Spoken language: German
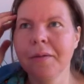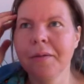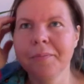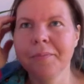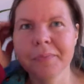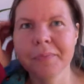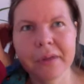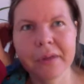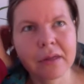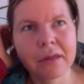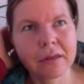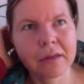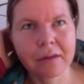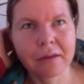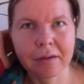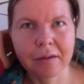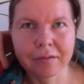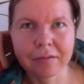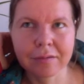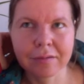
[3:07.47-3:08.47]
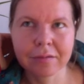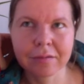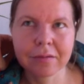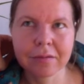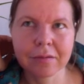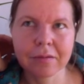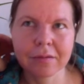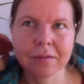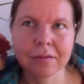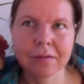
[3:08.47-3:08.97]
Ähm, bei mir ist
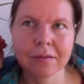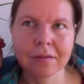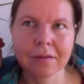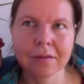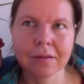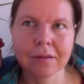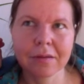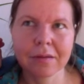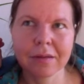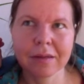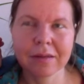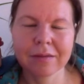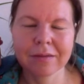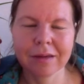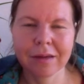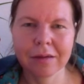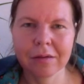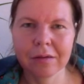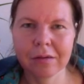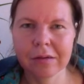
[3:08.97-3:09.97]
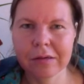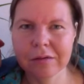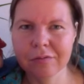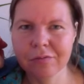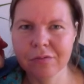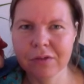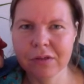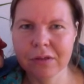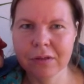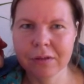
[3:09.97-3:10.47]
es zum Beispiel manchmal, wenn ich Artikel
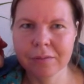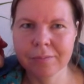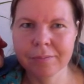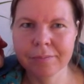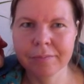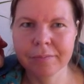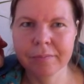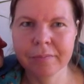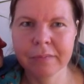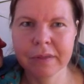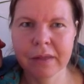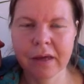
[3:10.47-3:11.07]
schreibe,